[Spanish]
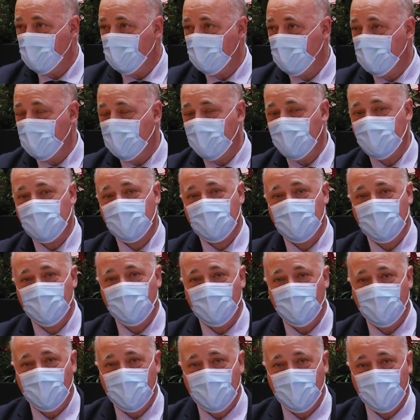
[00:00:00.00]
y al
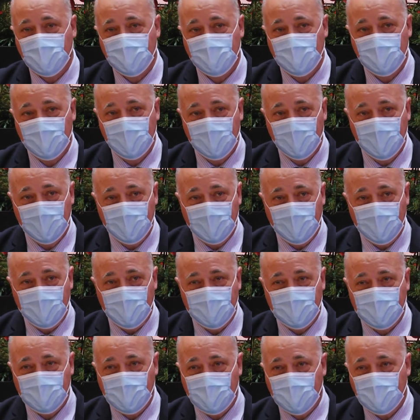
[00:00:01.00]
renovar
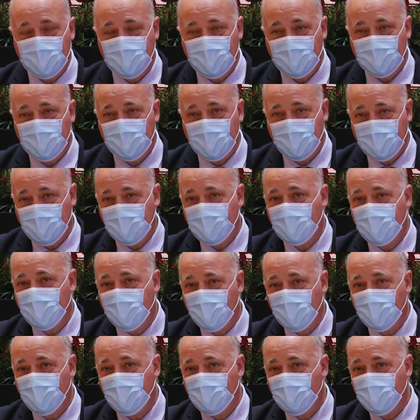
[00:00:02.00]
esta adenda de
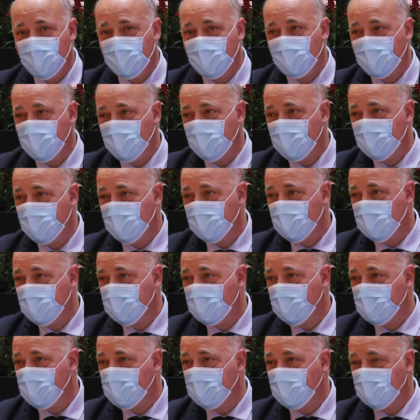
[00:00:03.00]
aquellos convenios de
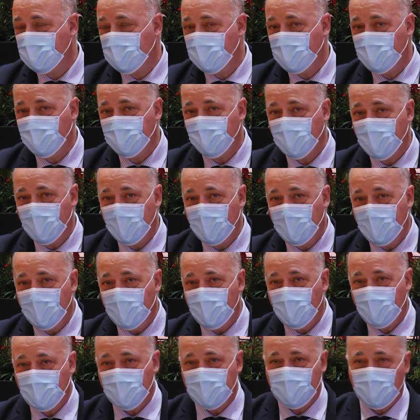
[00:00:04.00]
2017,
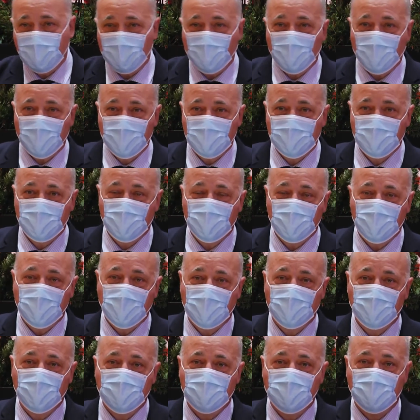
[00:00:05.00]
lo que estamos
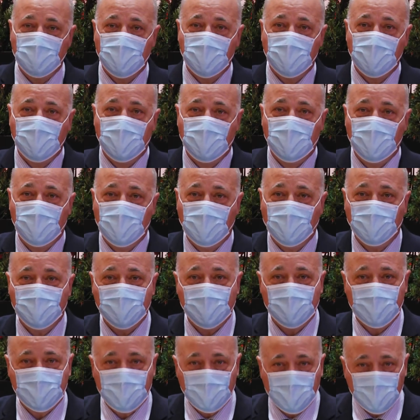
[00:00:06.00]
asegurando es
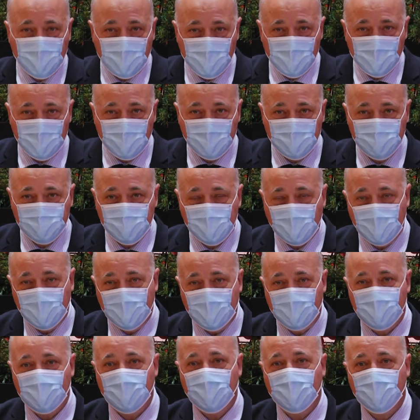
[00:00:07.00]
la prestación,
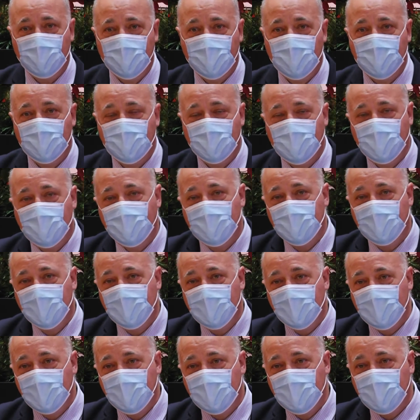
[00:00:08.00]
la viabilidad
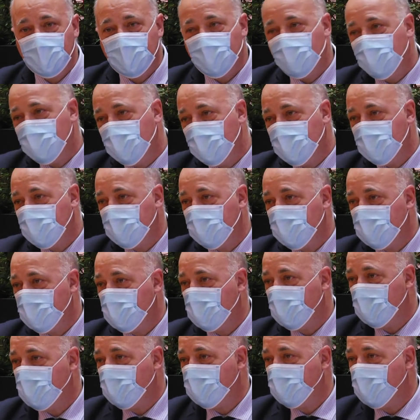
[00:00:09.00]
de
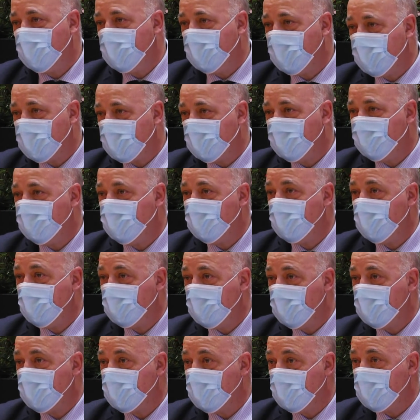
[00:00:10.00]
uno de los pilares
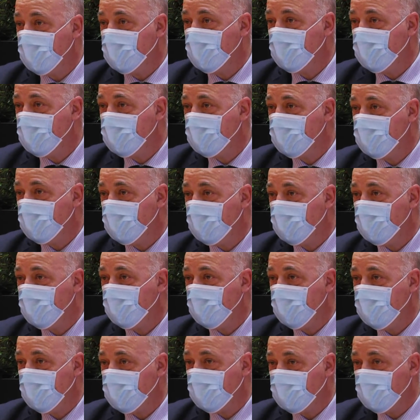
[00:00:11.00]
fundamentales del
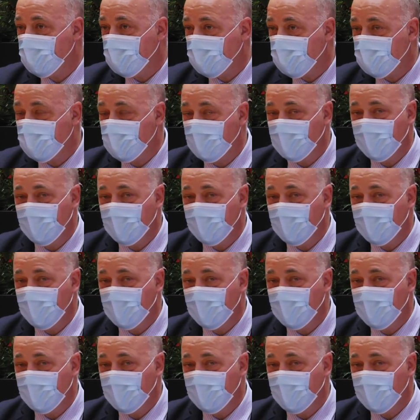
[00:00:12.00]
estado de bienestar,